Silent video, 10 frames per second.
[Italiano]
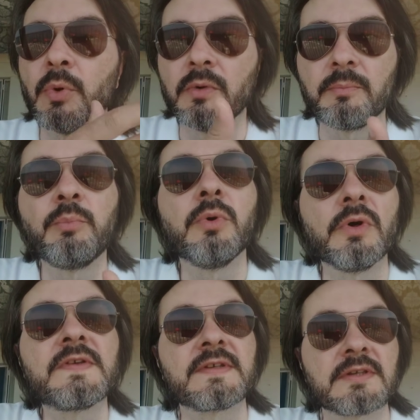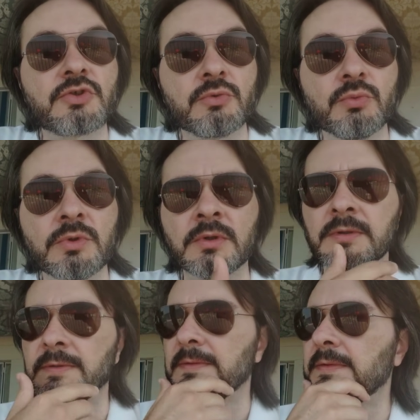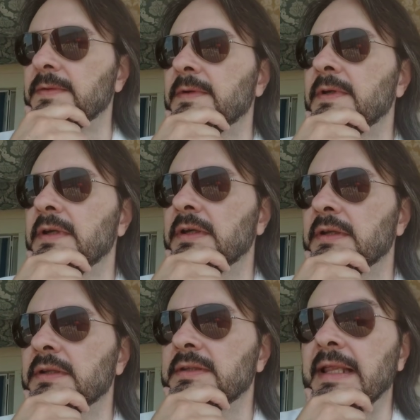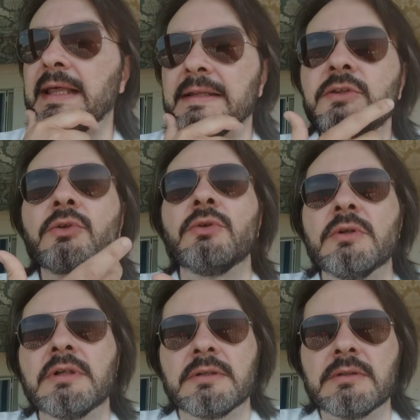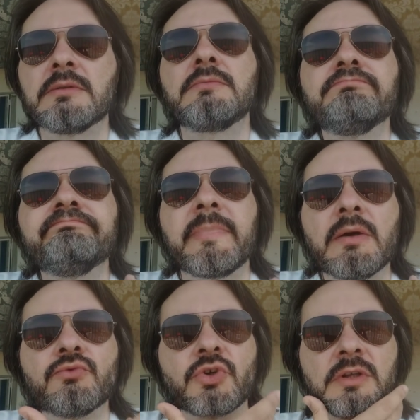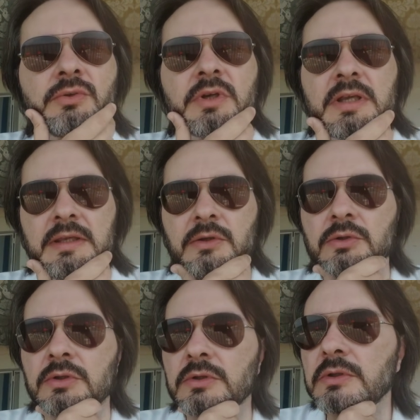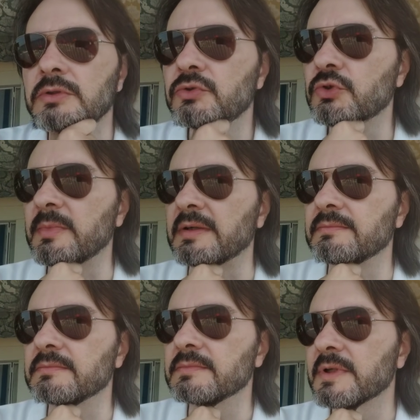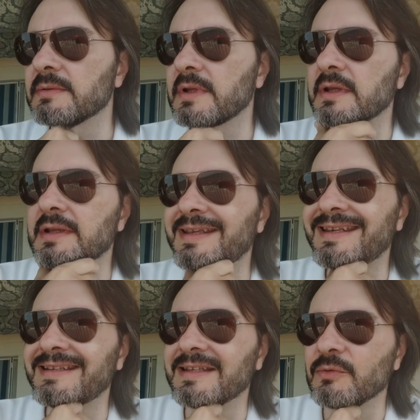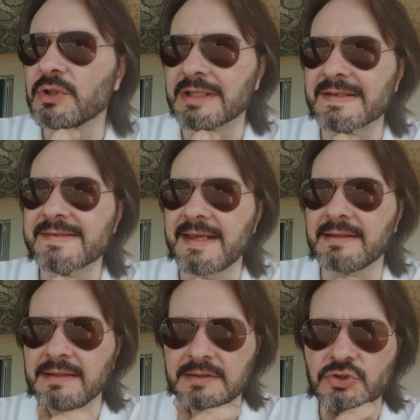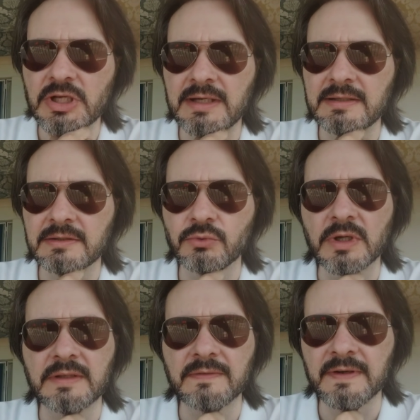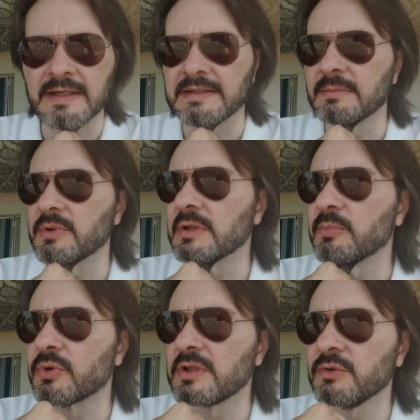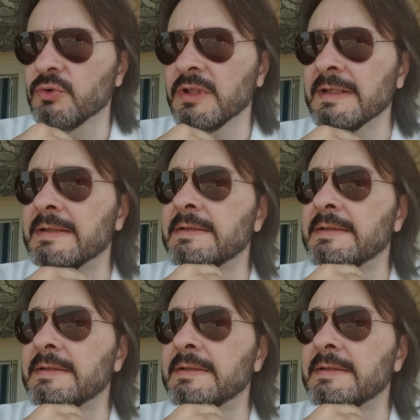può, può, essere ceduto dall'altro eh, è un giocatore che io insomma, che, che ritenevo interessante già due anni fa ai tempi del Pordenone